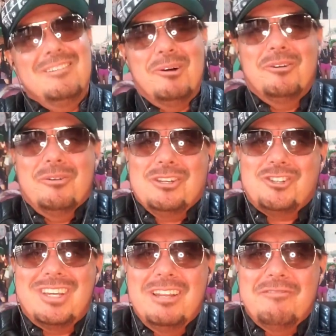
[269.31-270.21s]
Bom, eu
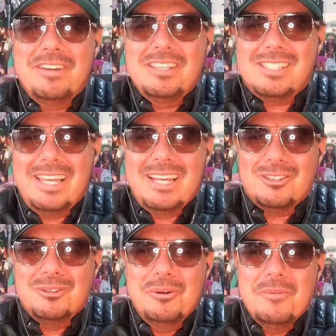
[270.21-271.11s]
acho que ele fez
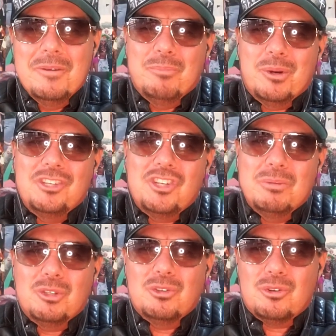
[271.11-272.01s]
certo porque
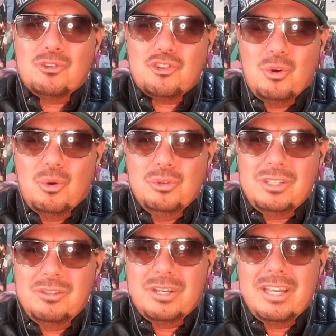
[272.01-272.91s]
tínhamos outros
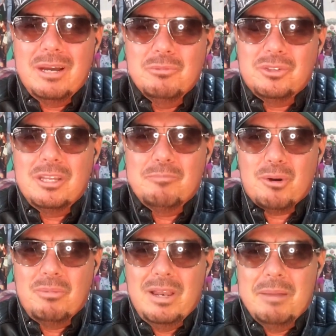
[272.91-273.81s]
shows e não queríamos ter
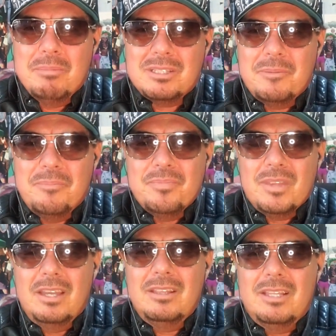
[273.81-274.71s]
problemas.
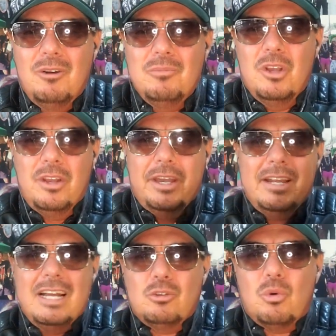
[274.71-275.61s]
Então,
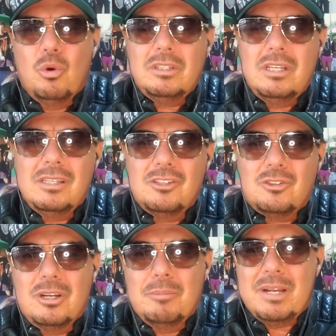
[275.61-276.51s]
Renato, conta essa
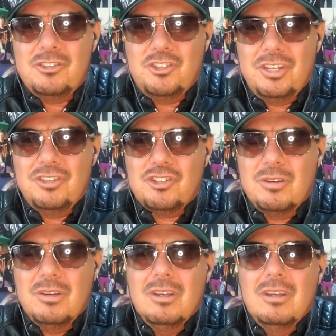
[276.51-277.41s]
história pra
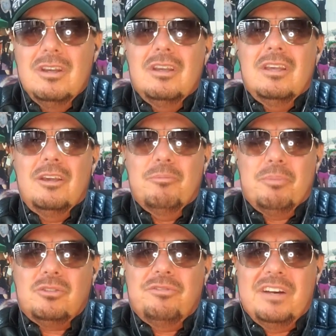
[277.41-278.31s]
gente. Eu
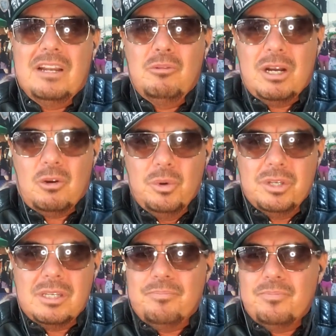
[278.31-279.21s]
posso falar uma
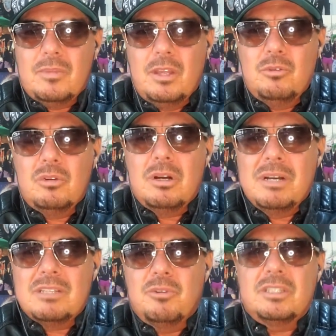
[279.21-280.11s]
coisa? Eu nunca
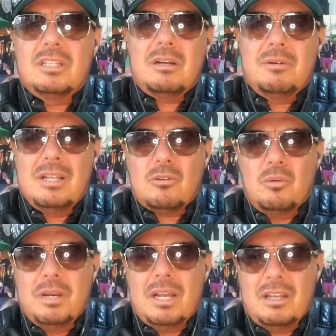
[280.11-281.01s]
mais voltei a trabalhar
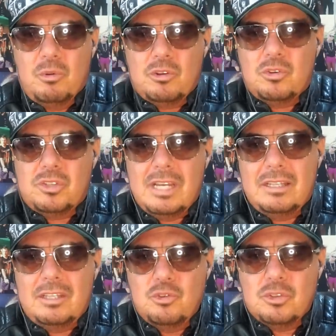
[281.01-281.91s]
com Black Label
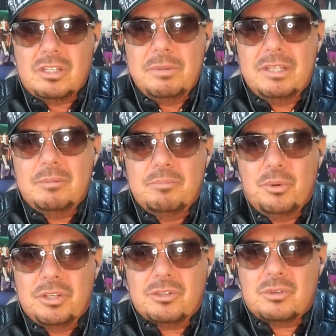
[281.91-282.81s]
Society justamente
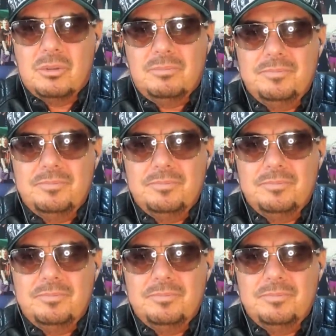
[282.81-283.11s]
por isso.